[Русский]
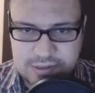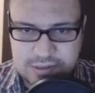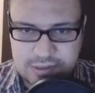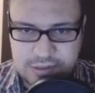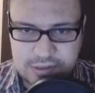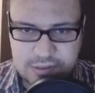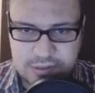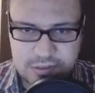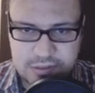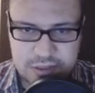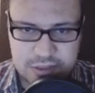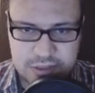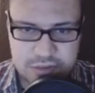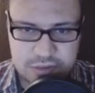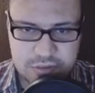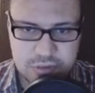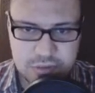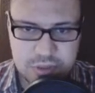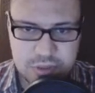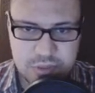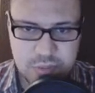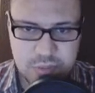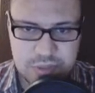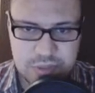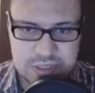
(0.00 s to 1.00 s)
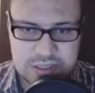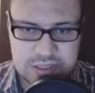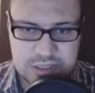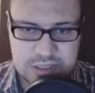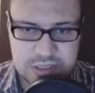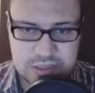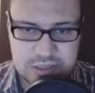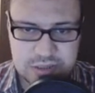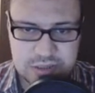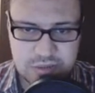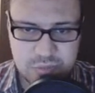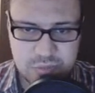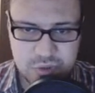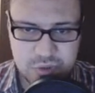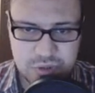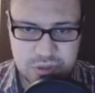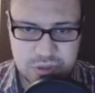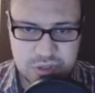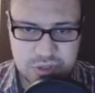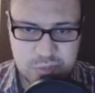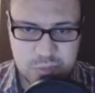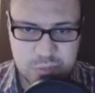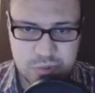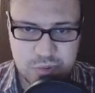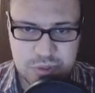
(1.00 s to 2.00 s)
Глазу и пространство можно
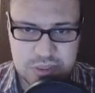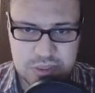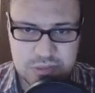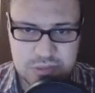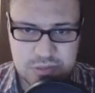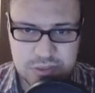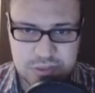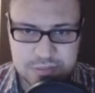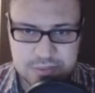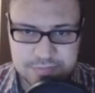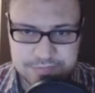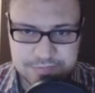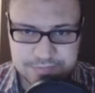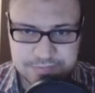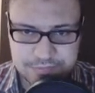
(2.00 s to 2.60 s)
использовать.